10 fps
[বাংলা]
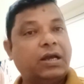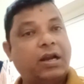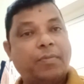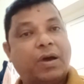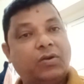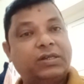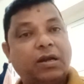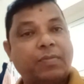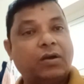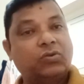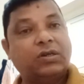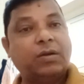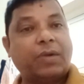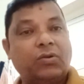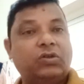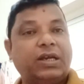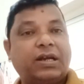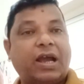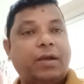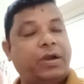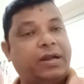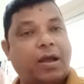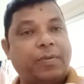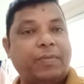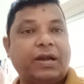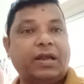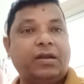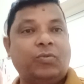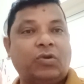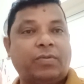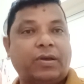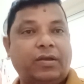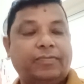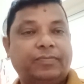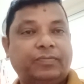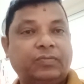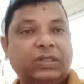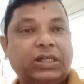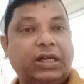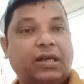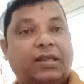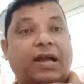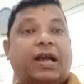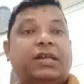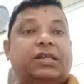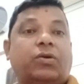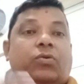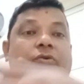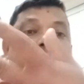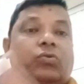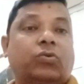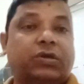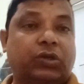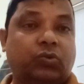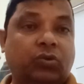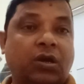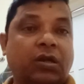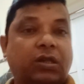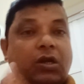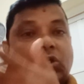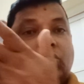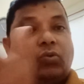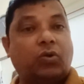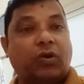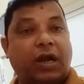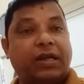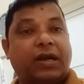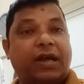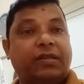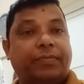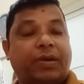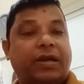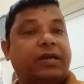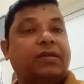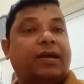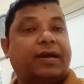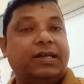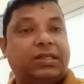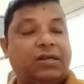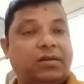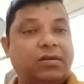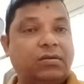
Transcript: এরা মানুষের মাংস যে মানুষে খাইবে এটা আমি মানিয়ে নিব না ভাই এটা দেখাইছে অন্য কোনো কিছু তারা সুগরও কাটিয়ে খাইতে পারে এটা দেখাইছে